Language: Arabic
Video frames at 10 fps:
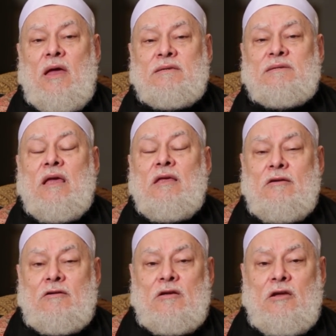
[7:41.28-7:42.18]

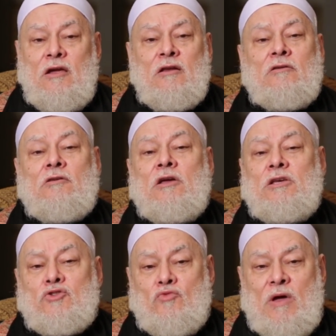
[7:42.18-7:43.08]
السير الى
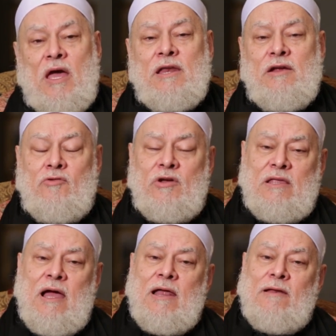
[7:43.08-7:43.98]
الله سبحانه
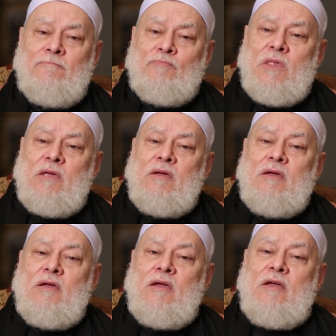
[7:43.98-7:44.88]
وتعالى
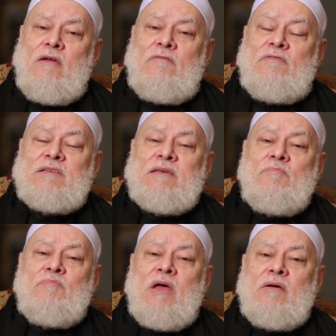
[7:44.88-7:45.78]

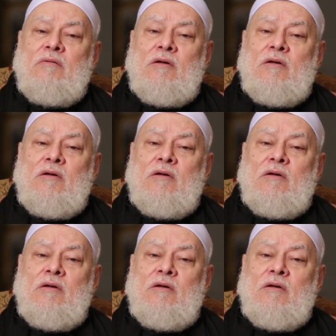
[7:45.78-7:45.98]
فسمى